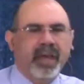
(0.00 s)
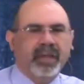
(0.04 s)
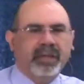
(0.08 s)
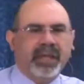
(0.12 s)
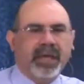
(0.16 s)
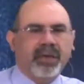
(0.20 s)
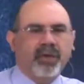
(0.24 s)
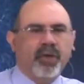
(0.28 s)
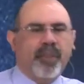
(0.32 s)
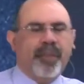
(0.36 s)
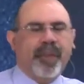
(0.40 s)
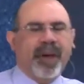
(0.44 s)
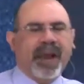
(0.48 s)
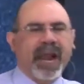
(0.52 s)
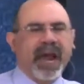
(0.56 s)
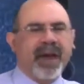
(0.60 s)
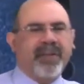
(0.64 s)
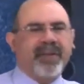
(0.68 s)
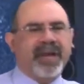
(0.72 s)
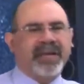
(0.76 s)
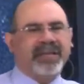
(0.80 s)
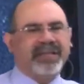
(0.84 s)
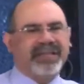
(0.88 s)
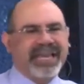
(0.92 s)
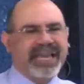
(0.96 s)
Estas dos
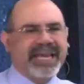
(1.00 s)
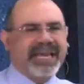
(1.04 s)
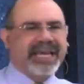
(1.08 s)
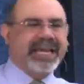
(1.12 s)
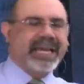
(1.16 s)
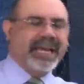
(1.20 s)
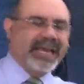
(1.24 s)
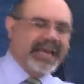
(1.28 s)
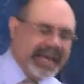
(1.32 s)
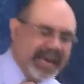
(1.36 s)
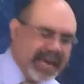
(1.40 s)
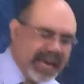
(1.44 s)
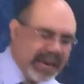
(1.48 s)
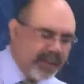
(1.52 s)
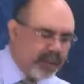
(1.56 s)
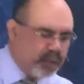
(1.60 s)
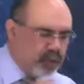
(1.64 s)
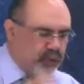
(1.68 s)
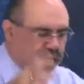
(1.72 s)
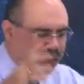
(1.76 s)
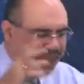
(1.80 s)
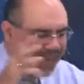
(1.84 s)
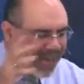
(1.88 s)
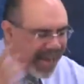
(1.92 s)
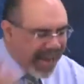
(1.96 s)
palabras, inquirir,
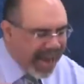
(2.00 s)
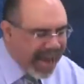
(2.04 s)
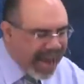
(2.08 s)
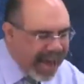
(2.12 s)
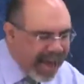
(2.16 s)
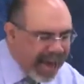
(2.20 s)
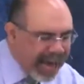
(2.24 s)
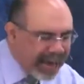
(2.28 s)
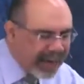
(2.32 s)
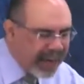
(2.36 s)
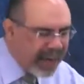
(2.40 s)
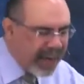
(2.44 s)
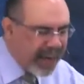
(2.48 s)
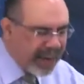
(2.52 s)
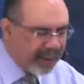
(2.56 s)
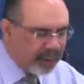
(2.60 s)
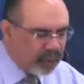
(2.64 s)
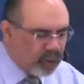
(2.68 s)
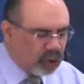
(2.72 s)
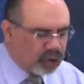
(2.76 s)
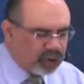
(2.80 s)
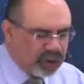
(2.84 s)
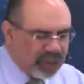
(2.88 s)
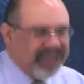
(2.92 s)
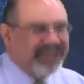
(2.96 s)
buscar,
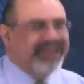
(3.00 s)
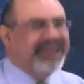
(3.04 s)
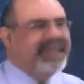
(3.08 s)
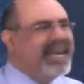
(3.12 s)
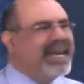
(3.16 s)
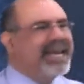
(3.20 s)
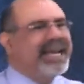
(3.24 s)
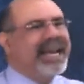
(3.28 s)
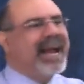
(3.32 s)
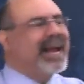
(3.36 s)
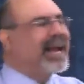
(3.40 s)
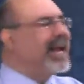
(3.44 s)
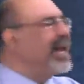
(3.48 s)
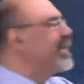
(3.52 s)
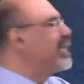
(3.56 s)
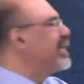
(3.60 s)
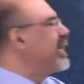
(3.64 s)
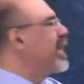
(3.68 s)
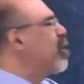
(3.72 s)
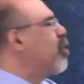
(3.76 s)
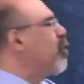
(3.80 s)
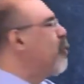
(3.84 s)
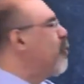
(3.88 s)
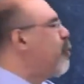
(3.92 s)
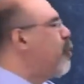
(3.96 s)
nos indica que
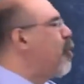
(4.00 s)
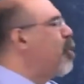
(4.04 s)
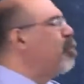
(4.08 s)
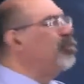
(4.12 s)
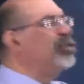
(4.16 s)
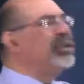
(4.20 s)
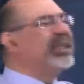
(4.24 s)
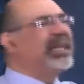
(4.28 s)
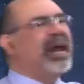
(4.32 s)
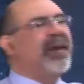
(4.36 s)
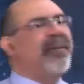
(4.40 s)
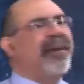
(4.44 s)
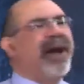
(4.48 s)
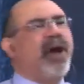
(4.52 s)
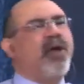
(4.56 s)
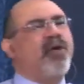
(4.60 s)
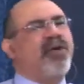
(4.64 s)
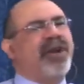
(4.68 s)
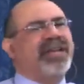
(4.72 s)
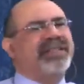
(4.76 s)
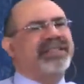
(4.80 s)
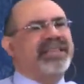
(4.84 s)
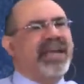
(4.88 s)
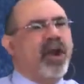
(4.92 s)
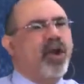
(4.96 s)
este no fue un
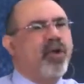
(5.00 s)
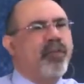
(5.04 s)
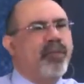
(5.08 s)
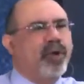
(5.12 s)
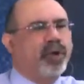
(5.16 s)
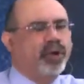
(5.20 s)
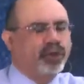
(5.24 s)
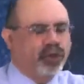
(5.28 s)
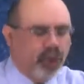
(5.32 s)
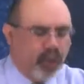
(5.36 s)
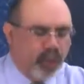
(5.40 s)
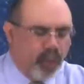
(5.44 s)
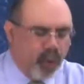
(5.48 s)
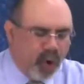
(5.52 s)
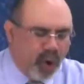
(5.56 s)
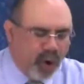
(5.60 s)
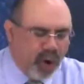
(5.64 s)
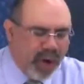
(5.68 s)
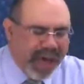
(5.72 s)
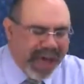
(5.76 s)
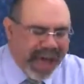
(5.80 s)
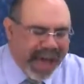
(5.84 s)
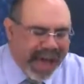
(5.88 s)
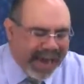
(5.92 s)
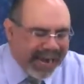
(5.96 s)
trabajo que Salomón
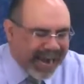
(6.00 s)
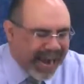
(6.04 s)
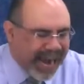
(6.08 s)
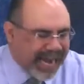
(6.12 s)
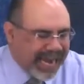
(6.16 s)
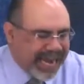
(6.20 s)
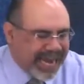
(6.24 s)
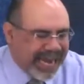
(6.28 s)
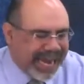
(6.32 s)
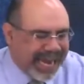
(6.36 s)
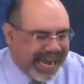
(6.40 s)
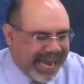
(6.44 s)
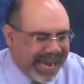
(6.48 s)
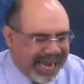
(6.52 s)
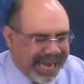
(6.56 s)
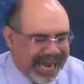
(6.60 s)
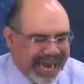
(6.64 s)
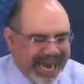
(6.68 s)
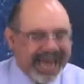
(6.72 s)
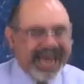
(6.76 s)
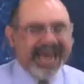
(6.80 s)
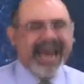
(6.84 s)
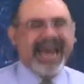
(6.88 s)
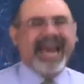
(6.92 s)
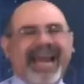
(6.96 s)
tomó a la
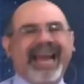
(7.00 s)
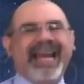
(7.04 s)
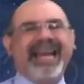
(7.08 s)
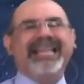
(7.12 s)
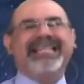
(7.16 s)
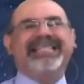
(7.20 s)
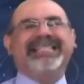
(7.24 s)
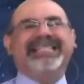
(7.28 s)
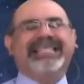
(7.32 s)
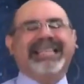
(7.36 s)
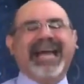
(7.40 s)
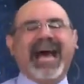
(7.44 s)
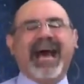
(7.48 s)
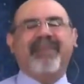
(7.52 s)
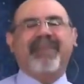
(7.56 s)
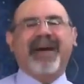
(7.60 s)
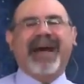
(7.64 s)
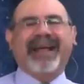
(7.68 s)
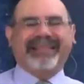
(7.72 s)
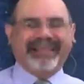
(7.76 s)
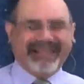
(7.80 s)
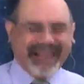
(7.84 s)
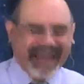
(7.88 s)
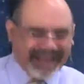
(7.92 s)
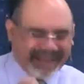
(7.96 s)
ligera. Él
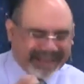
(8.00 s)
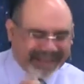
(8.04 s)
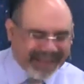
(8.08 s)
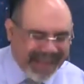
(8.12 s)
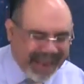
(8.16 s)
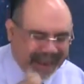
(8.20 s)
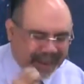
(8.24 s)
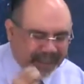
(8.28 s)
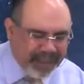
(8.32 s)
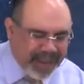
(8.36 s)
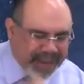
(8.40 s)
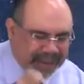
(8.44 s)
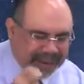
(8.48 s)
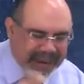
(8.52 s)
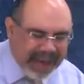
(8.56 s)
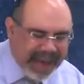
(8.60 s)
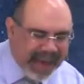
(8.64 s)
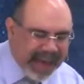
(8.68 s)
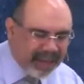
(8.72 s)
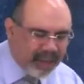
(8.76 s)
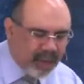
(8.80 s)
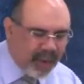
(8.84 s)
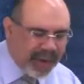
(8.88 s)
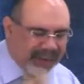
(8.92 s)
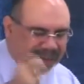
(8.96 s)
estaba
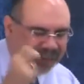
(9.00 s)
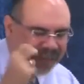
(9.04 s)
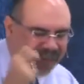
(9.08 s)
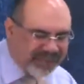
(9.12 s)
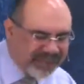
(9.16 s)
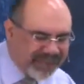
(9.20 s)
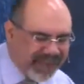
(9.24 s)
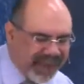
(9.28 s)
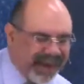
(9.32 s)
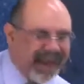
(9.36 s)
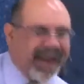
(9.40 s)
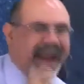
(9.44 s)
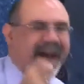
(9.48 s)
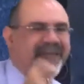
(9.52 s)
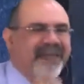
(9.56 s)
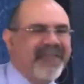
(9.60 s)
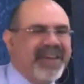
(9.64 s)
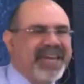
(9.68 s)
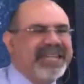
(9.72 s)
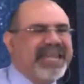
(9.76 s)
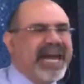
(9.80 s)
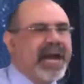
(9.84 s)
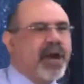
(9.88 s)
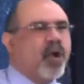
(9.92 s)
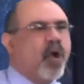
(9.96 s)
determinado a entender la
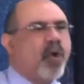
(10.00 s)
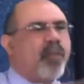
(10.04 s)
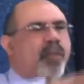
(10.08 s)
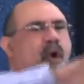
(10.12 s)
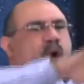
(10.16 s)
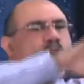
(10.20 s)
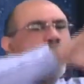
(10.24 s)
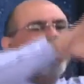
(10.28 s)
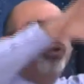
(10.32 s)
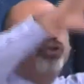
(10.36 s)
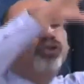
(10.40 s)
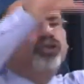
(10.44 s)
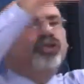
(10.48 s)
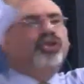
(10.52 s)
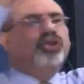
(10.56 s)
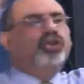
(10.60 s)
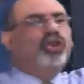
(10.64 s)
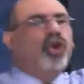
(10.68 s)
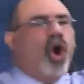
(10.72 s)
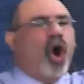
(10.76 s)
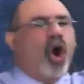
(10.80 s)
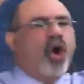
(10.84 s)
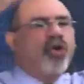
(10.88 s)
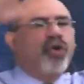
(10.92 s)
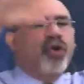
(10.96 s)
vida como un
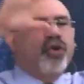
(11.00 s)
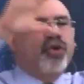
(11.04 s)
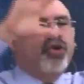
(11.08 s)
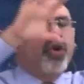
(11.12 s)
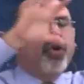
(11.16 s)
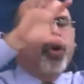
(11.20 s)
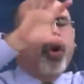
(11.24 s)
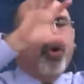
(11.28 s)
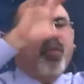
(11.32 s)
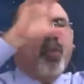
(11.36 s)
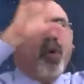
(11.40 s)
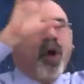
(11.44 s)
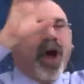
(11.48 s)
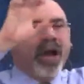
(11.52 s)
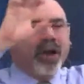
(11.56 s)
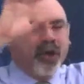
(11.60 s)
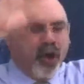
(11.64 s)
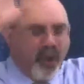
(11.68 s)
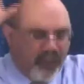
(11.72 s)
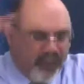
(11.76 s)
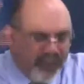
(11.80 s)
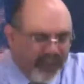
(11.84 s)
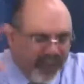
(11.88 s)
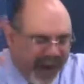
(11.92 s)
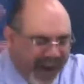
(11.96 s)
todo, no como
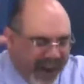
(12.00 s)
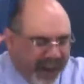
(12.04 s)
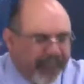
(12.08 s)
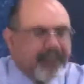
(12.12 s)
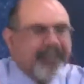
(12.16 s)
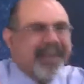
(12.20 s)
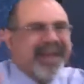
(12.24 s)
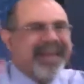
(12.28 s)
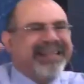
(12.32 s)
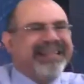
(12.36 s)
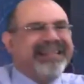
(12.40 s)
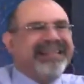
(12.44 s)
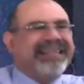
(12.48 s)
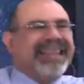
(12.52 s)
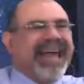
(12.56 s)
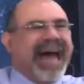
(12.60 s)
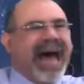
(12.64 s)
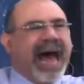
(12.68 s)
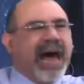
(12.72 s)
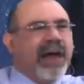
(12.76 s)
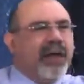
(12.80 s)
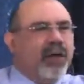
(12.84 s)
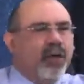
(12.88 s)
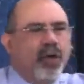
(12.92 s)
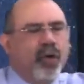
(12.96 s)
algo
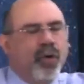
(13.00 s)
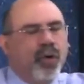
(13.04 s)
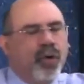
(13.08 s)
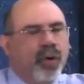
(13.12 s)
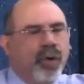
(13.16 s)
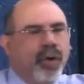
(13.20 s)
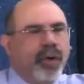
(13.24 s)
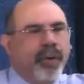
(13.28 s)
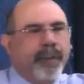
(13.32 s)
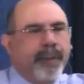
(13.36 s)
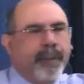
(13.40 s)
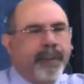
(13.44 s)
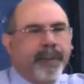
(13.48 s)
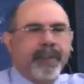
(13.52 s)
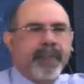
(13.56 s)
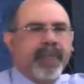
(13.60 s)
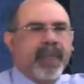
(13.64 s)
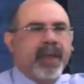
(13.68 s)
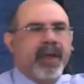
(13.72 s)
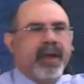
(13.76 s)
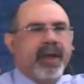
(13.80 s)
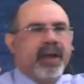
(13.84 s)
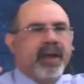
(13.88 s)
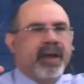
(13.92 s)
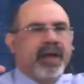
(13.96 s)
fragmentado.
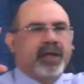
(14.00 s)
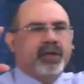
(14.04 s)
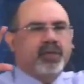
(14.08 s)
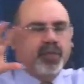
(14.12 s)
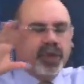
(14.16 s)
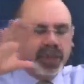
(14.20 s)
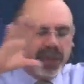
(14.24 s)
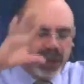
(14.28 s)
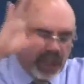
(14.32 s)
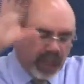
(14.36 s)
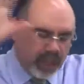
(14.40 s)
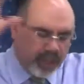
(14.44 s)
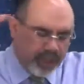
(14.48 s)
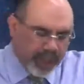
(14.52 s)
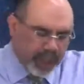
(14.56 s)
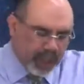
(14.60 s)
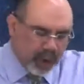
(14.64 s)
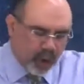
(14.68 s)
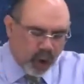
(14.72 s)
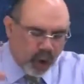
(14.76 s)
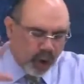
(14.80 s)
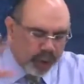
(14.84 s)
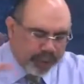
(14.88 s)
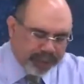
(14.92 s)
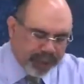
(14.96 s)
Es muy
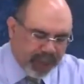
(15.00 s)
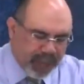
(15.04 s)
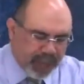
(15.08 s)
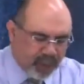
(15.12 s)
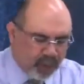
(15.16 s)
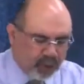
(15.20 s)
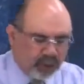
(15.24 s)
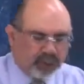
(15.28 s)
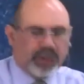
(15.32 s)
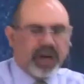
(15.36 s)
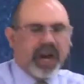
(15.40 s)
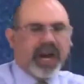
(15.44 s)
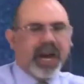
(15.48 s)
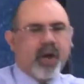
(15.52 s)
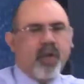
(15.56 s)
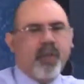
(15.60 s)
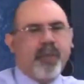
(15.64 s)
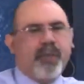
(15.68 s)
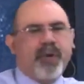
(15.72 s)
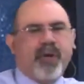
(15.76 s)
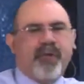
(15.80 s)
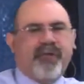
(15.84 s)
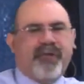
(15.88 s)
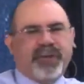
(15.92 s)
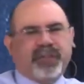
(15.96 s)
típico encontrar a
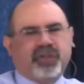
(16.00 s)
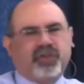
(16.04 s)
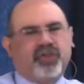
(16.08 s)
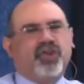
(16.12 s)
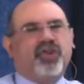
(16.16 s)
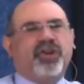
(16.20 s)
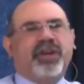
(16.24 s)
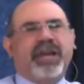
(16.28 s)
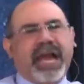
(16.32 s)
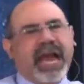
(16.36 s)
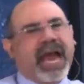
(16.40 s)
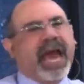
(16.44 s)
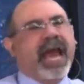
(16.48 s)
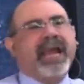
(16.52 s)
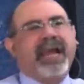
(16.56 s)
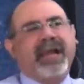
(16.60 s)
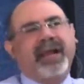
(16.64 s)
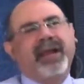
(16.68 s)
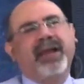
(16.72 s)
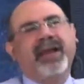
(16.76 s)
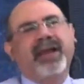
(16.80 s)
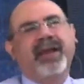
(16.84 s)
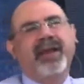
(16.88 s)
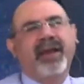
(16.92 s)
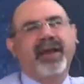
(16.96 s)
un
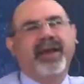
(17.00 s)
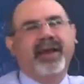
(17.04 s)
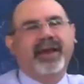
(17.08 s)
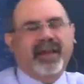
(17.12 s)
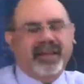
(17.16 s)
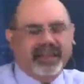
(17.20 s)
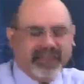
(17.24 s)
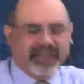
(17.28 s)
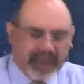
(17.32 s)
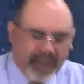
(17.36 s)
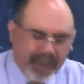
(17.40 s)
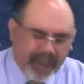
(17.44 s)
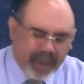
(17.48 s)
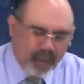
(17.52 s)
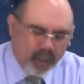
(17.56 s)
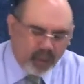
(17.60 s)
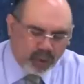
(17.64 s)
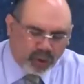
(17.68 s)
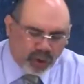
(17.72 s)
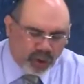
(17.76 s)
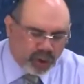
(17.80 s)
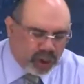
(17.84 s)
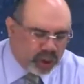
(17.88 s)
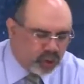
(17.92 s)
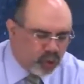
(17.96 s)
profesional que sabe
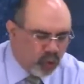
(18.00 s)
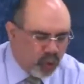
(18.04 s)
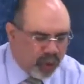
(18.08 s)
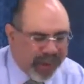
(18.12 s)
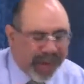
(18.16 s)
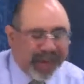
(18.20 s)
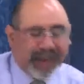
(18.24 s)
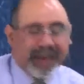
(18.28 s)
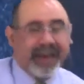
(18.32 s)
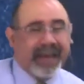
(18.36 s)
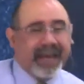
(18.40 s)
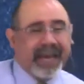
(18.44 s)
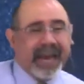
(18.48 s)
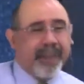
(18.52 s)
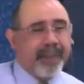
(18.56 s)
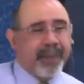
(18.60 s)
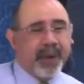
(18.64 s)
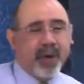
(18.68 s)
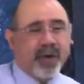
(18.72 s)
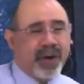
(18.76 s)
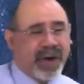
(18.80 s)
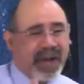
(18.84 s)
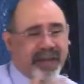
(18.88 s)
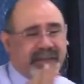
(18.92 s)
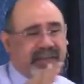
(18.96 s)
mucho de su carrera,
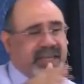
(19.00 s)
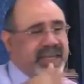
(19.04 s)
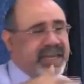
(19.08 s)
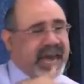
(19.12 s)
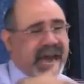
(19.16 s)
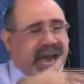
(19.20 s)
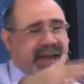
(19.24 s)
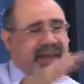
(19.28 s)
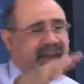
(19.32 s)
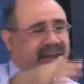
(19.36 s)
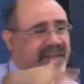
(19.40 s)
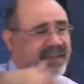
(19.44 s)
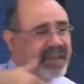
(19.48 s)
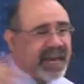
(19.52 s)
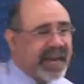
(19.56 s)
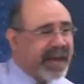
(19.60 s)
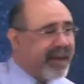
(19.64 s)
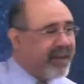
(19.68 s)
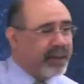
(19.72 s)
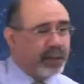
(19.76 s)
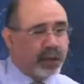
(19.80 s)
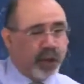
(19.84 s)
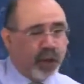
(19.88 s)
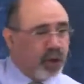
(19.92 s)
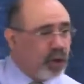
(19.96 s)
pero casi nada
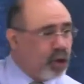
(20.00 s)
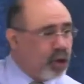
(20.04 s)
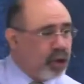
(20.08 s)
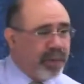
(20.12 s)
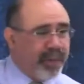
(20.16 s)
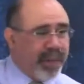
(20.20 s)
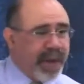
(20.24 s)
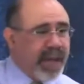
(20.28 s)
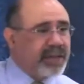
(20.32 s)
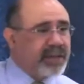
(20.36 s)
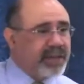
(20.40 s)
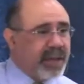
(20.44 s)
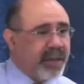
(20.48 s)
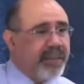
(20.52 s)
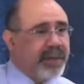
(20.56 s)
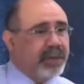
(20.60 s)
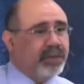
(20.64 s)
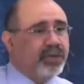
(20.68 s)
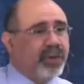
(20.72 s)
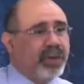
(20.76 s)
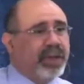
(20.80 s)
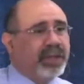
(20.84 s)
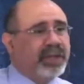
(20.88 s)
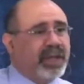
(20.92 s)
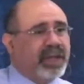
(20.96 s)
acerca de todo lo demás. ¿Han
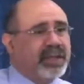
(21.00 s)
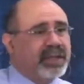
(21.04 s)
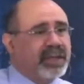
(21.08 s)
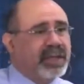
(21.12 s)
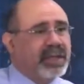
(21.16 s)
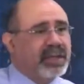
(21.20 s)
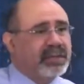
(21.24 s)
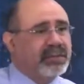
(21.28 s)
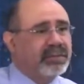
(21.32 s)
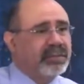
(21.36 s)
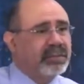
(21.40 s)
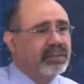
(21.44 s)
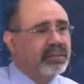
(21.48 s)
visto gente así?